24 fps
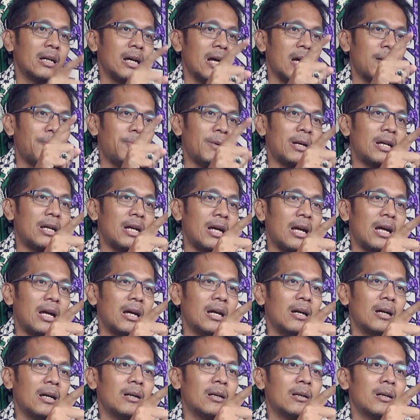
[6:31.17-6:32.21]

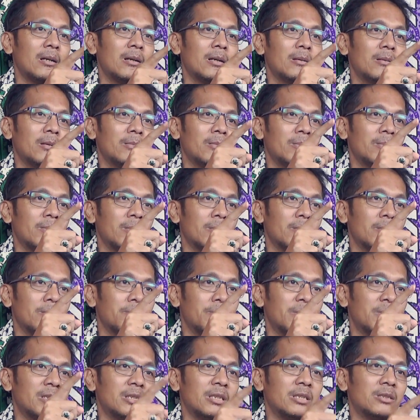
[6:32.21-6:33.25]
Apakah
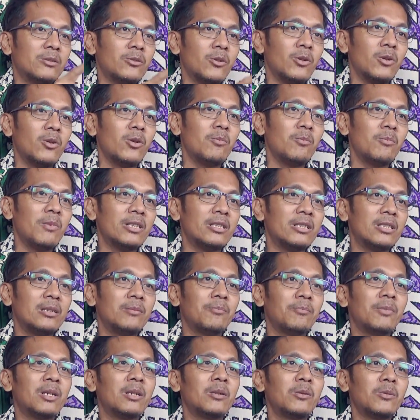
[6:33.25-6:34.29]
Persis Solo masih
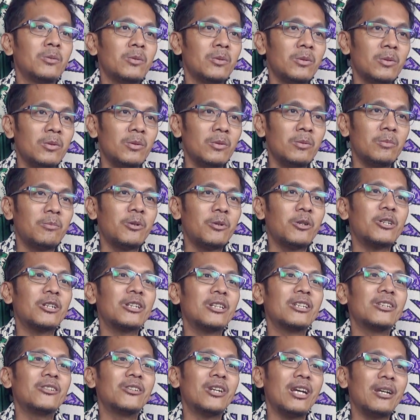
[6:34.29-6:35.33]
menunggu
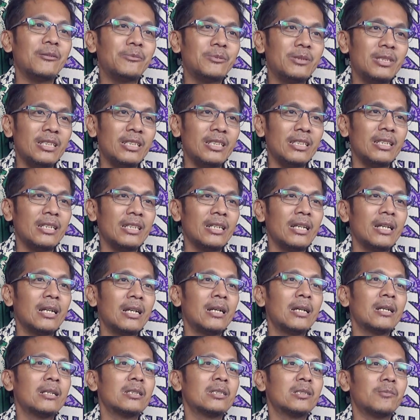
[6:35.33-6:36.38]
Borneo FC
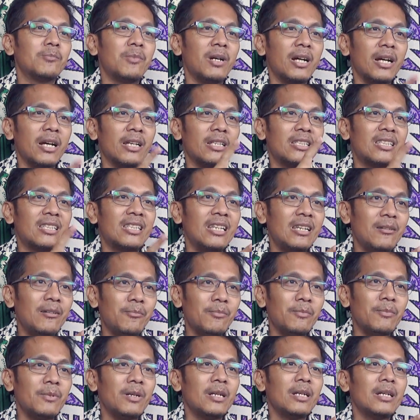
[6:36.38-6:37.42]
sebagai
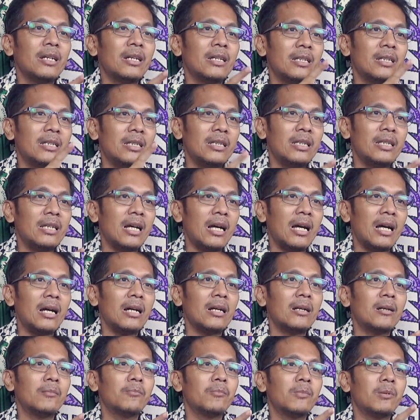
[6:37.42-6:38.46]
tim
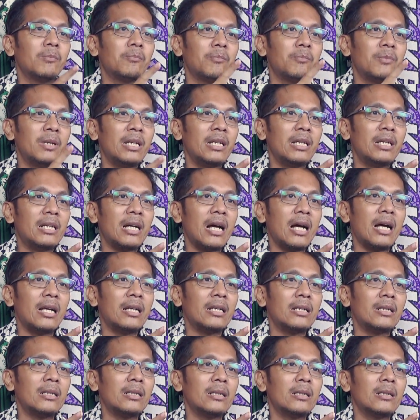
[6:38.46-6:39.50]
yang
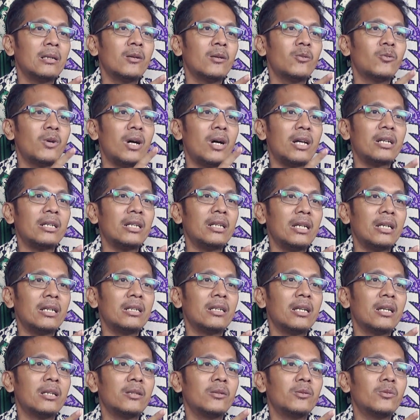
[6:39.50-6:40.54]
memberikan warning
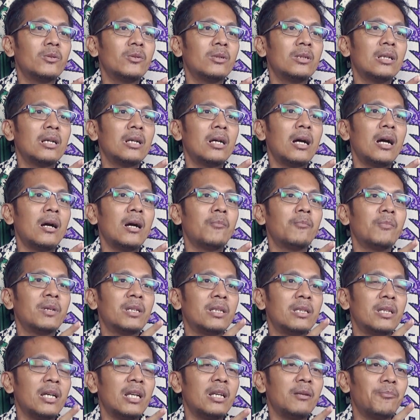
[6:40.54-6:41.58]
dan juga
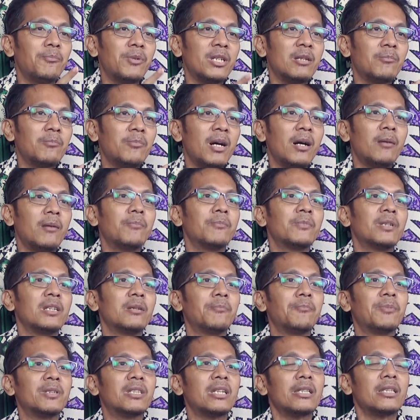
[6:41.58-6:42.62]
menjadi penyebab
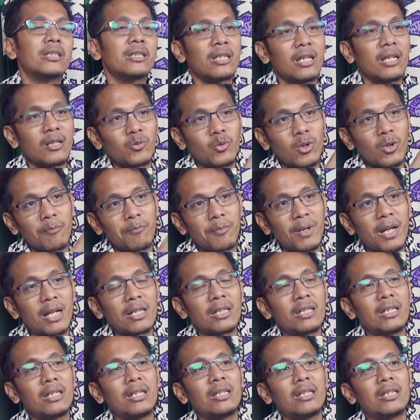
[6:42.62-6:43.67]
dipecatnya dua
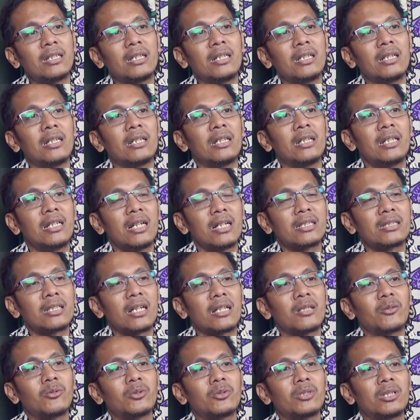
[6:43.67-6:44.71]
pelatih di Liga
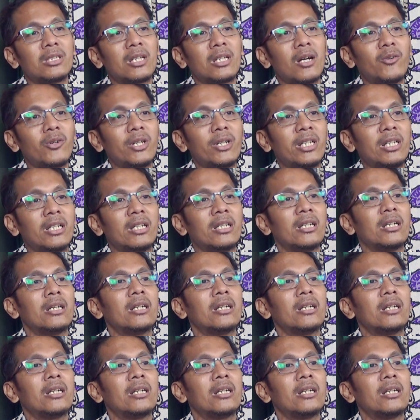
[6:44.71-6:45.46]
1 sejauh ini,